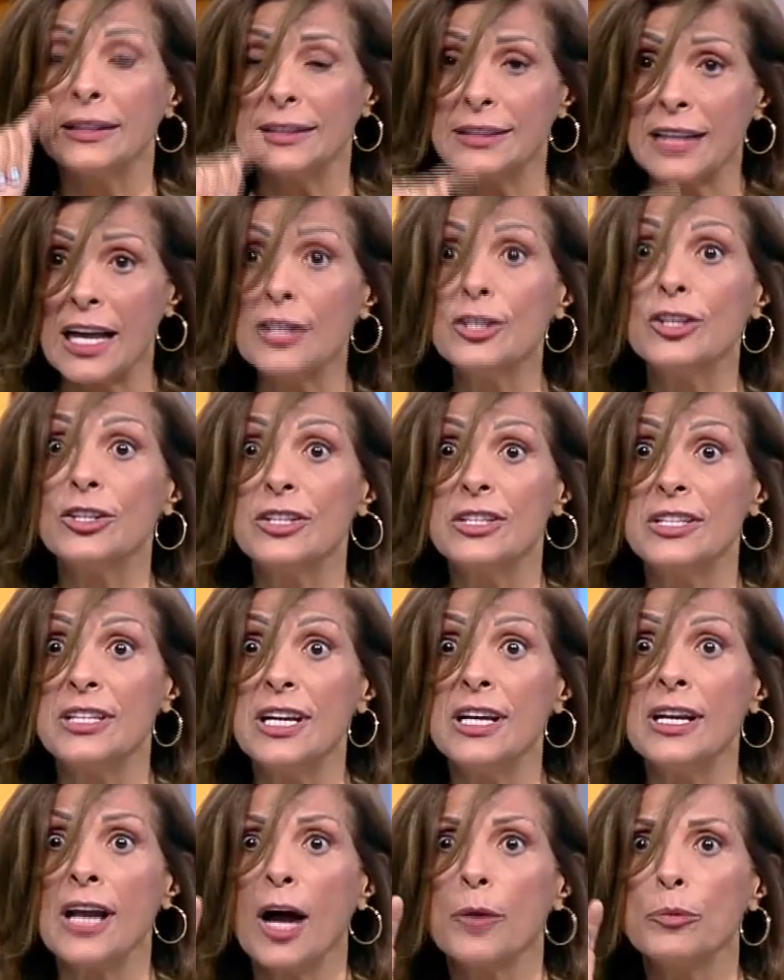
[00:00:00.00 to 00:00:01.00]
تاج
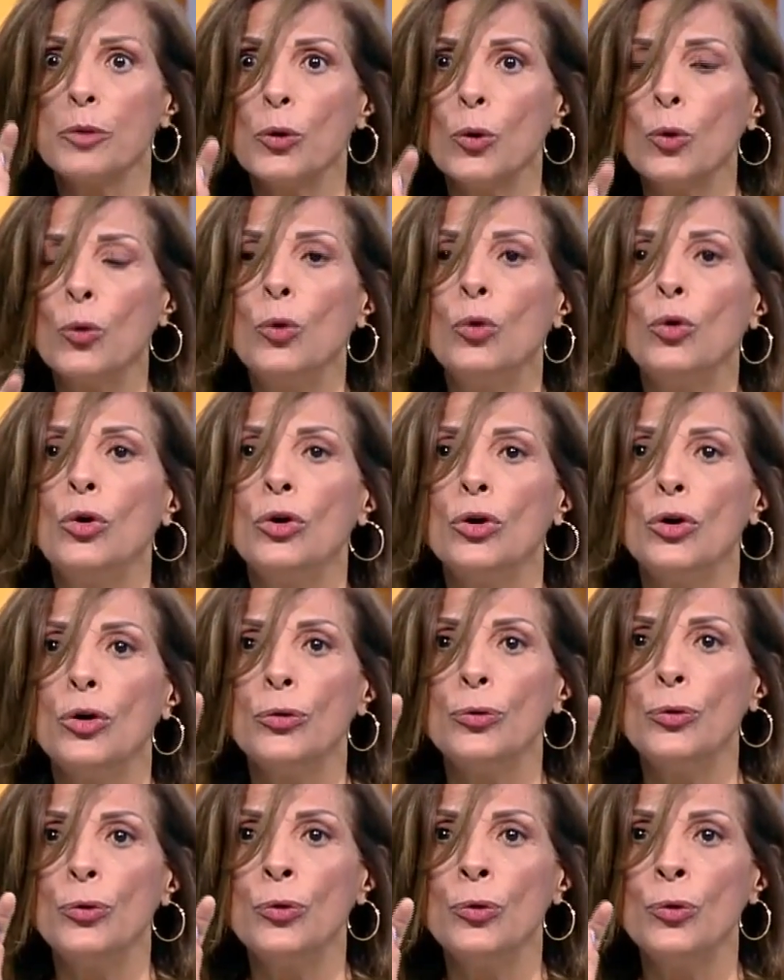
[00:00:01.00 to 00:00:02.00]
الدين عم بيقول
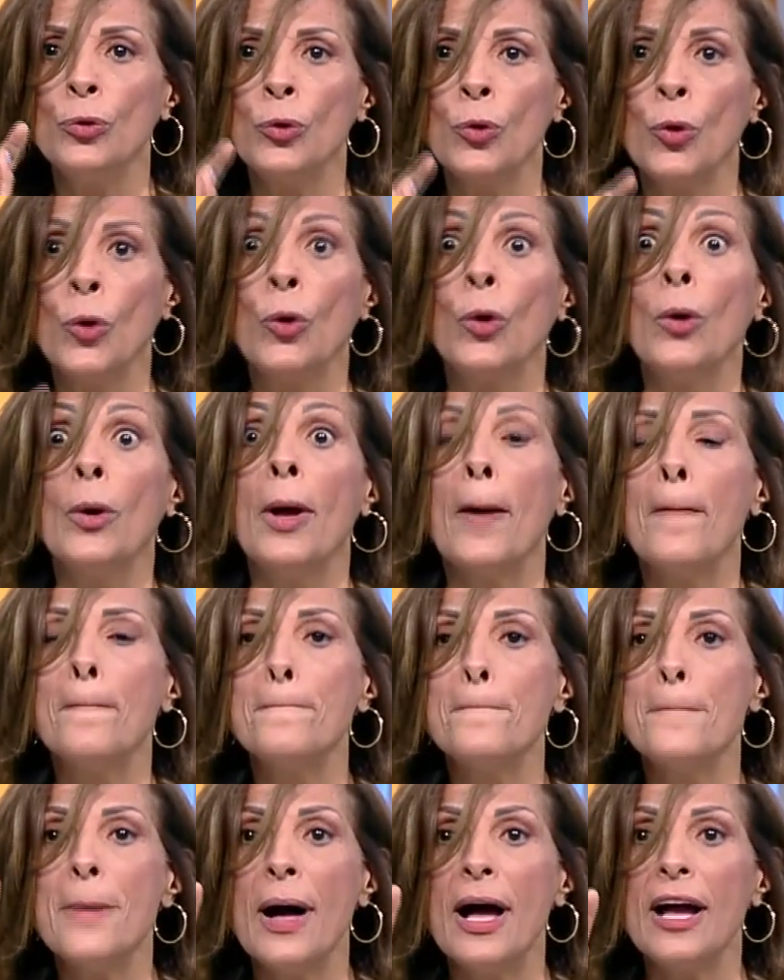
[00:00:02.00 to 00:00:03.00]
انه
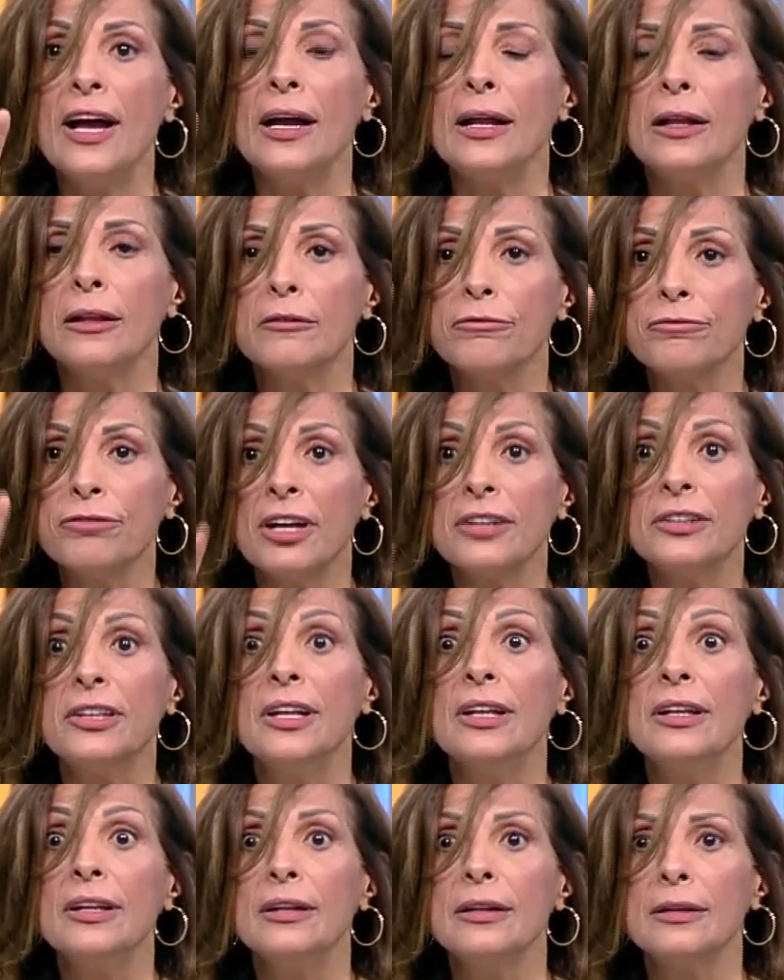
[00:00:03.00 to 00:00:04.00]
ما
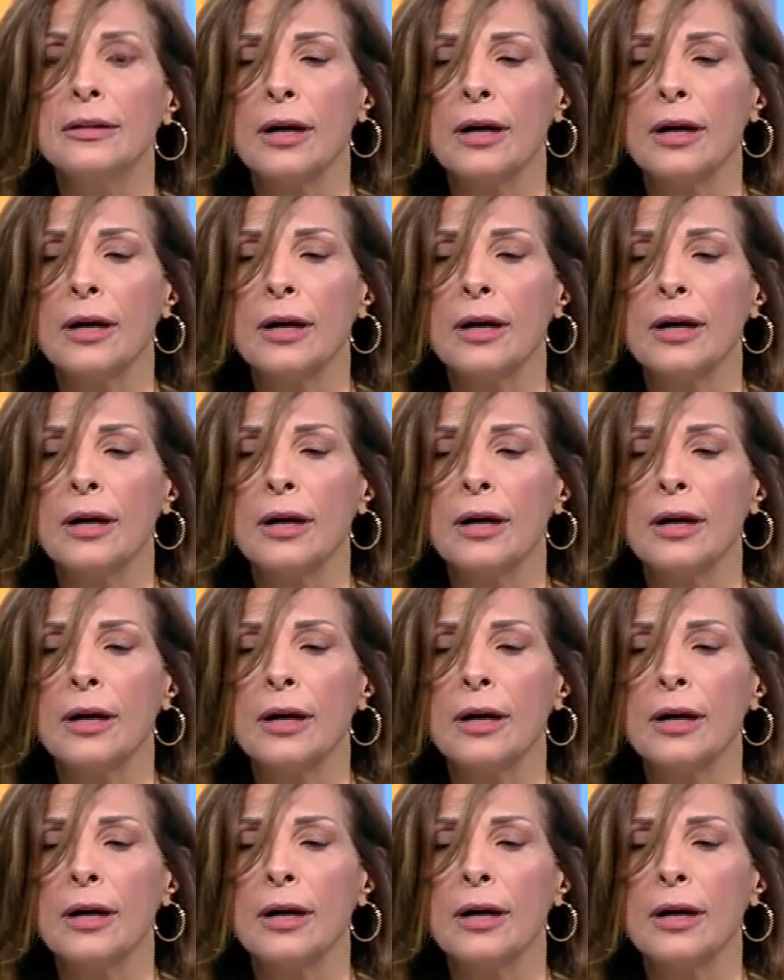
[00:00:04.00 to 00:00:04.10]
الفضل